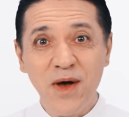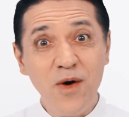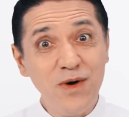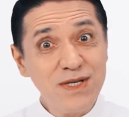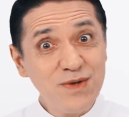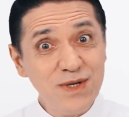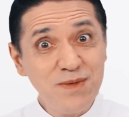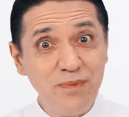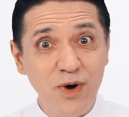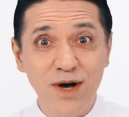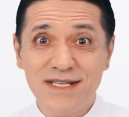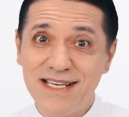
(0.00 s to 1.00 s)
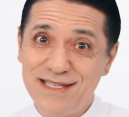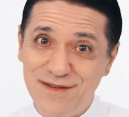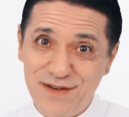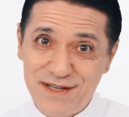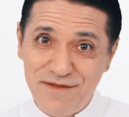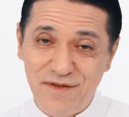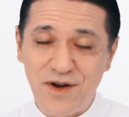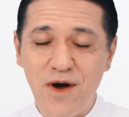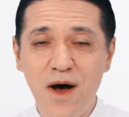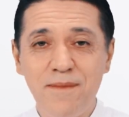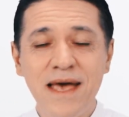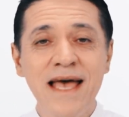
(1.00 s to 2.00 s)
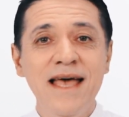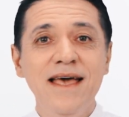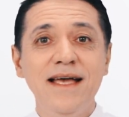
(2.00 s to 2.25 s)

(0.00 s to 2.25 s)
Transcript: Ou a sua esposa, se você for homem.